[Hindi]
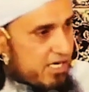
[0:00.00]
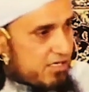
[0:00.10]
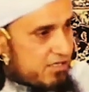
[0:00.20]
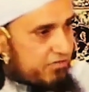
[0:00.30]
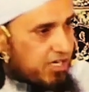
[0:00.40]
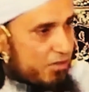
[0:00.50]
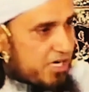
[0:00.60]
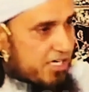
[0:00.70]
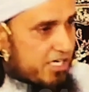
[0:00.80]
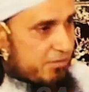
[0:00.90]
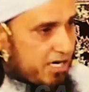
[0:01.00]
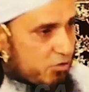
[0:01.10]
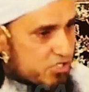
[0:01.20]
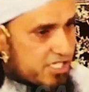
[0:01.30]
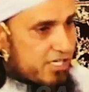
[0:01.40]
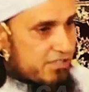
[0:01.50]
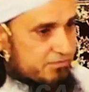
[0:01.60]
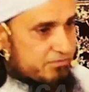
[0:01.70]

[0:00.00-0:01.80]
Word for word: नया फ़िका मार्केट में लॉन्च किया